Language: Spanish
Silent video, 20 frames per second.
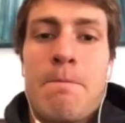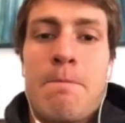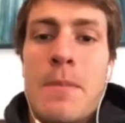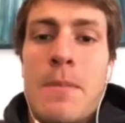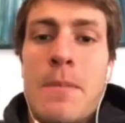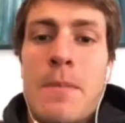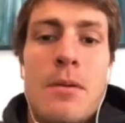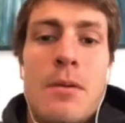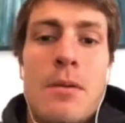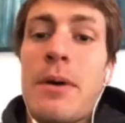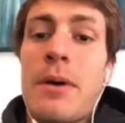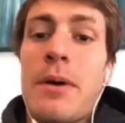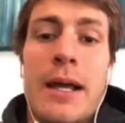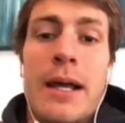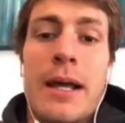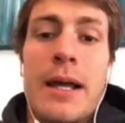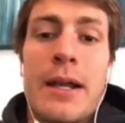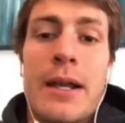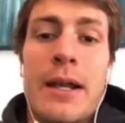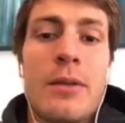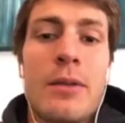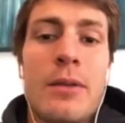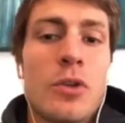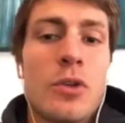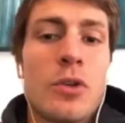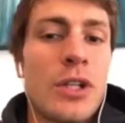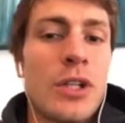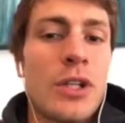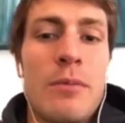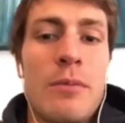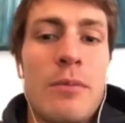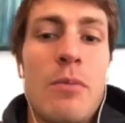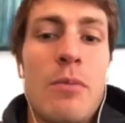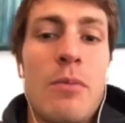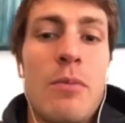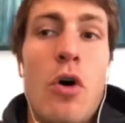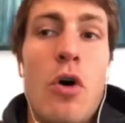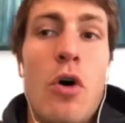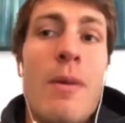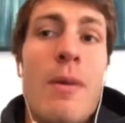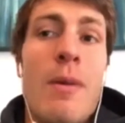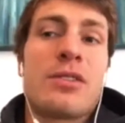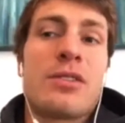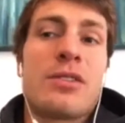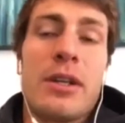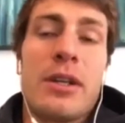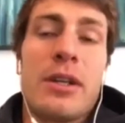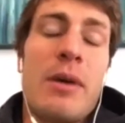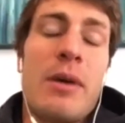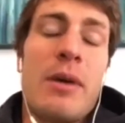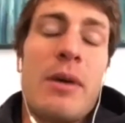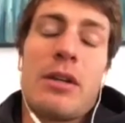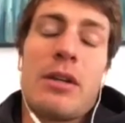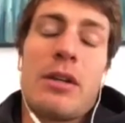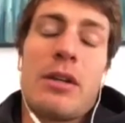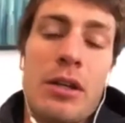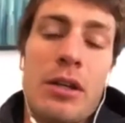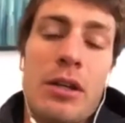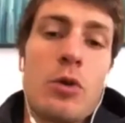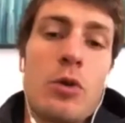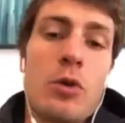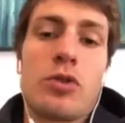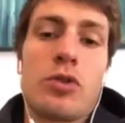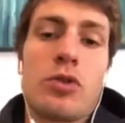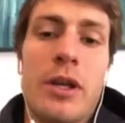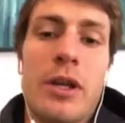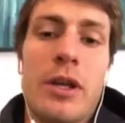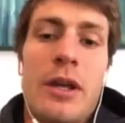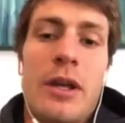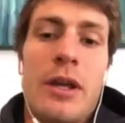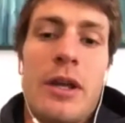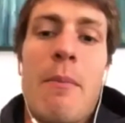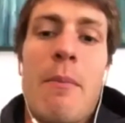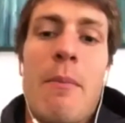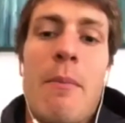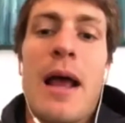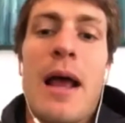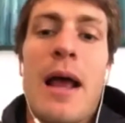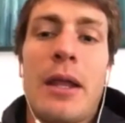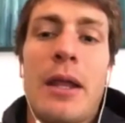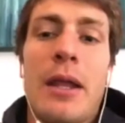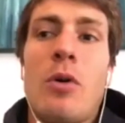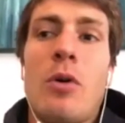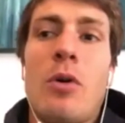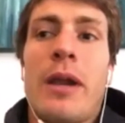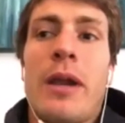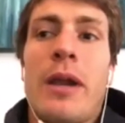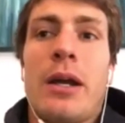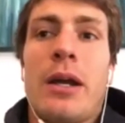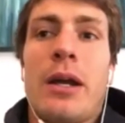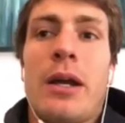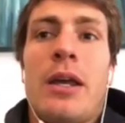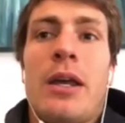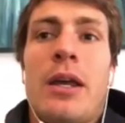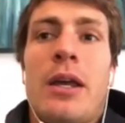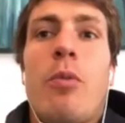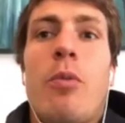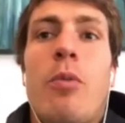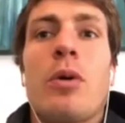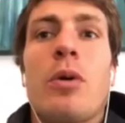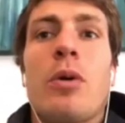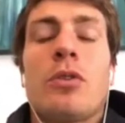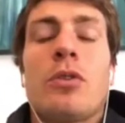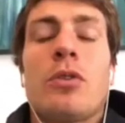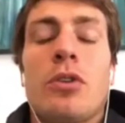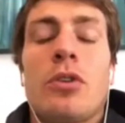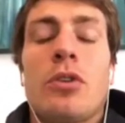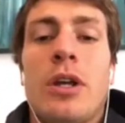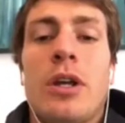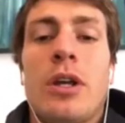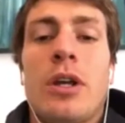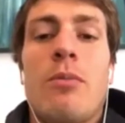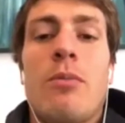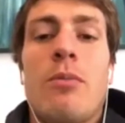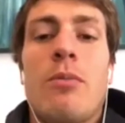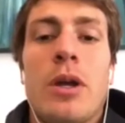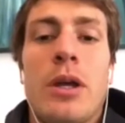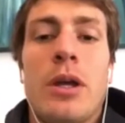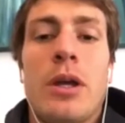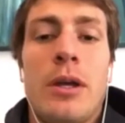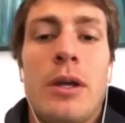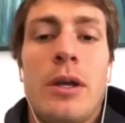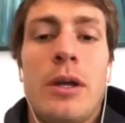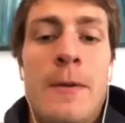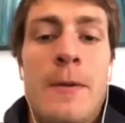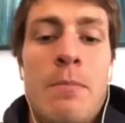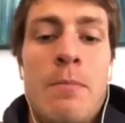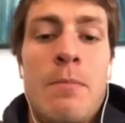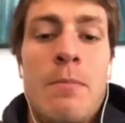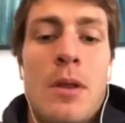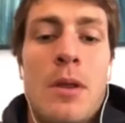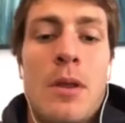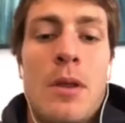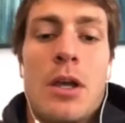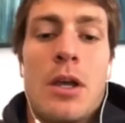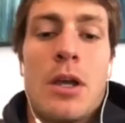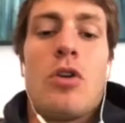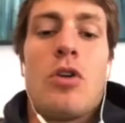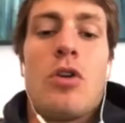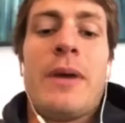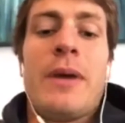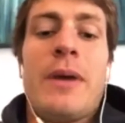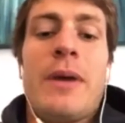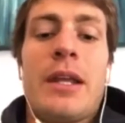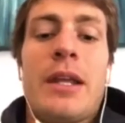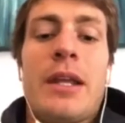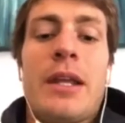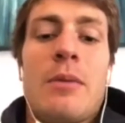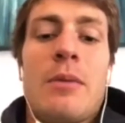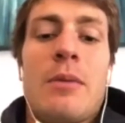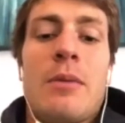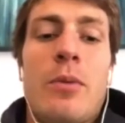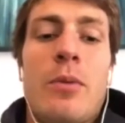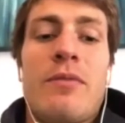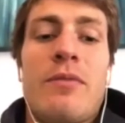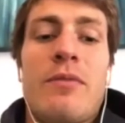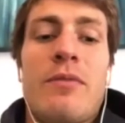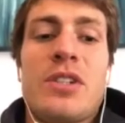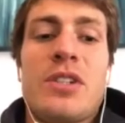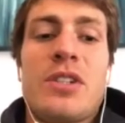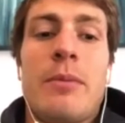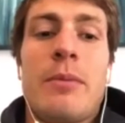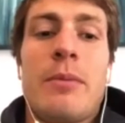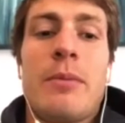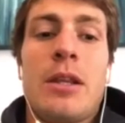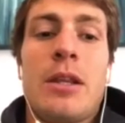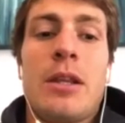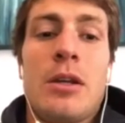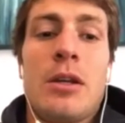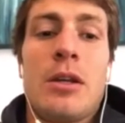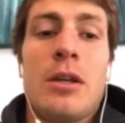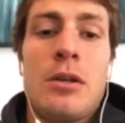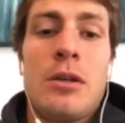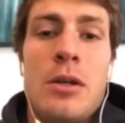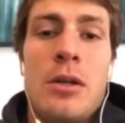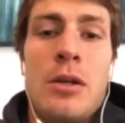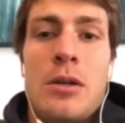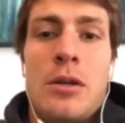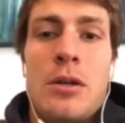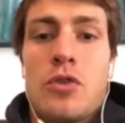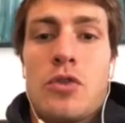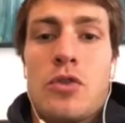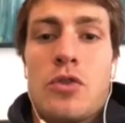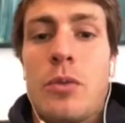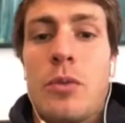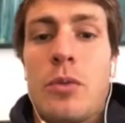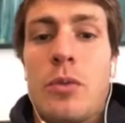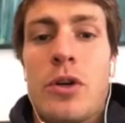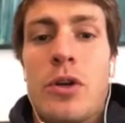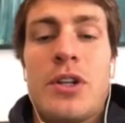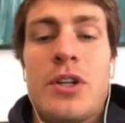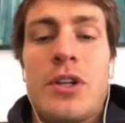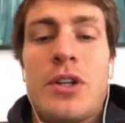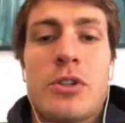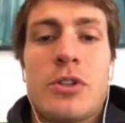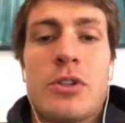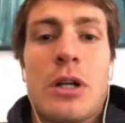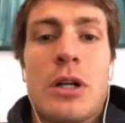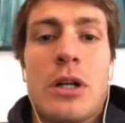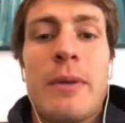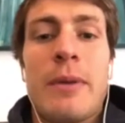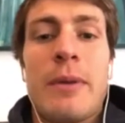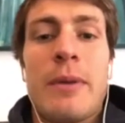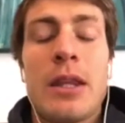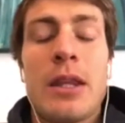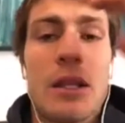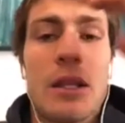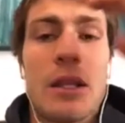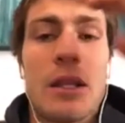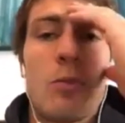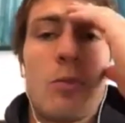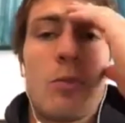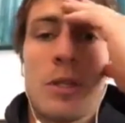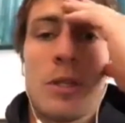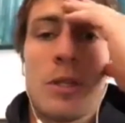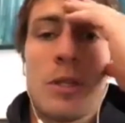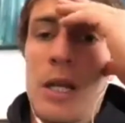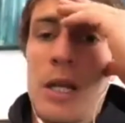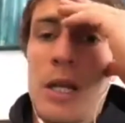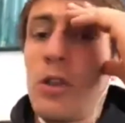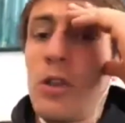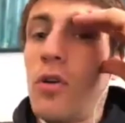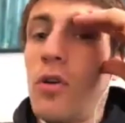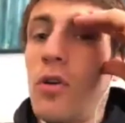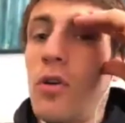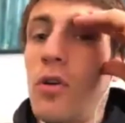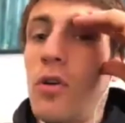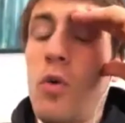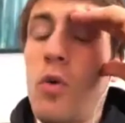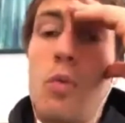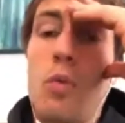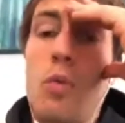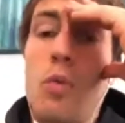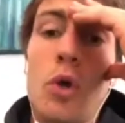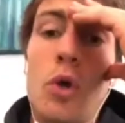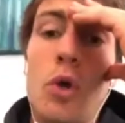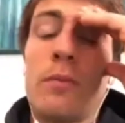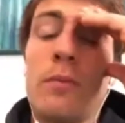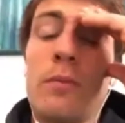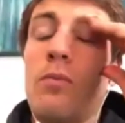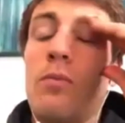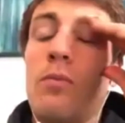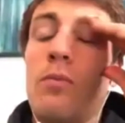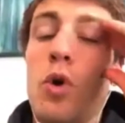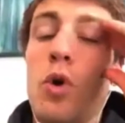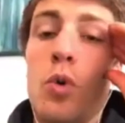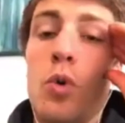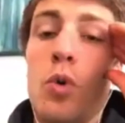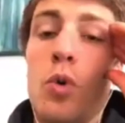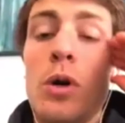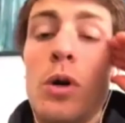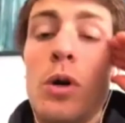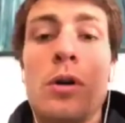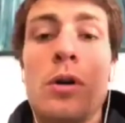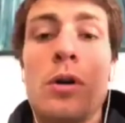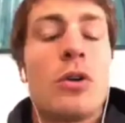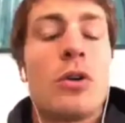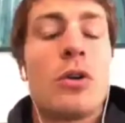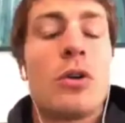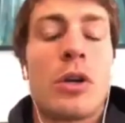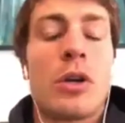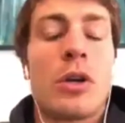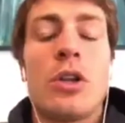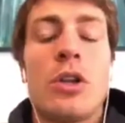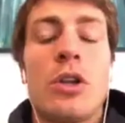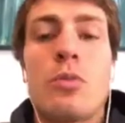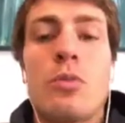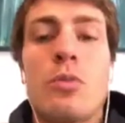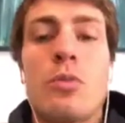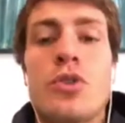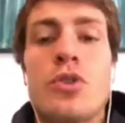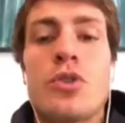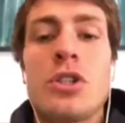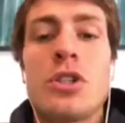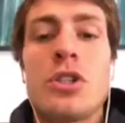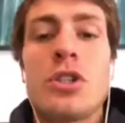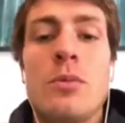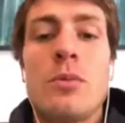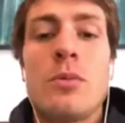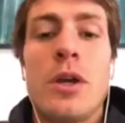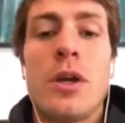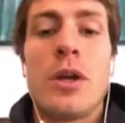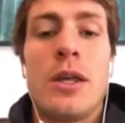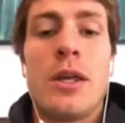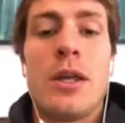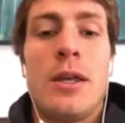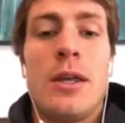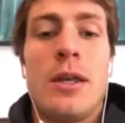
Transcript: para que el ritmo sea el mismo o más. Es más, incluso es, más el ritmo para que después cuando nos tengamos que, que golpear estemos bien físicamente. Yo te puedo decir personalmente, estamos entrenando muy, muy, muy duro, corriendo muchísimo y,